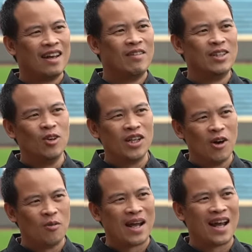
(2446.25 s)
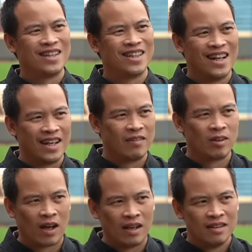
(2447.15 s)
Ví dụ như hôm nay anh sẽ đề nghị
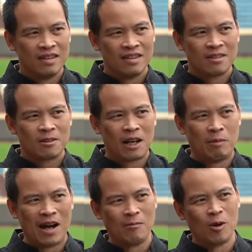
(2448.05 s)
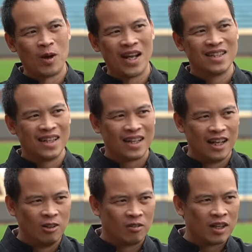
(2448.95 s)
Văn Toàn là bằng cái mối quan hệ rất là
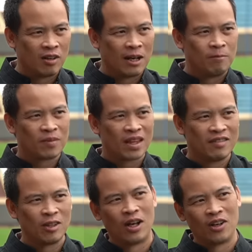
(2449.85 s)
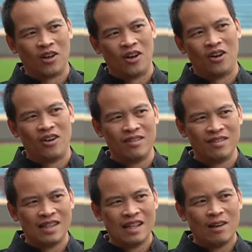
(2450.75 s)
thân của Văn Toàn, Văn Toàn có
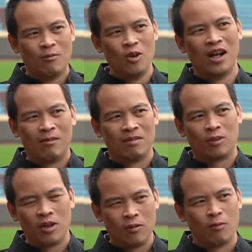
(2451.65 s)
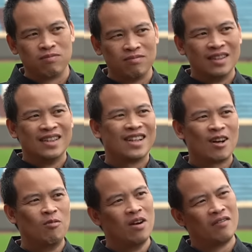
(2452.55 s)
vui lòng là thuyết phục
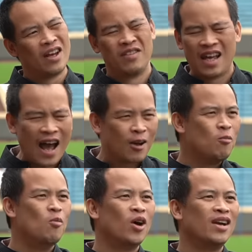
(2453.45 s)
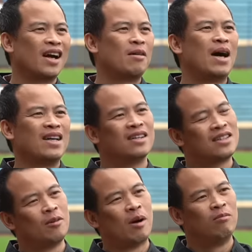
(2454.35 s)
Công Phượng về, vì ai cũng muốn là các bạn được
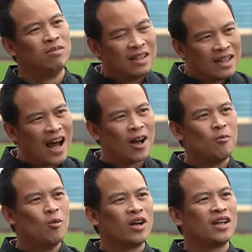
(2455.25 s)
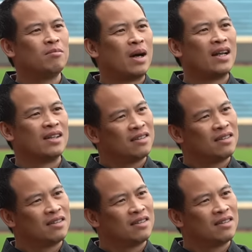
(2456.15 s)
chơi bóng, ai cũng muốn bạn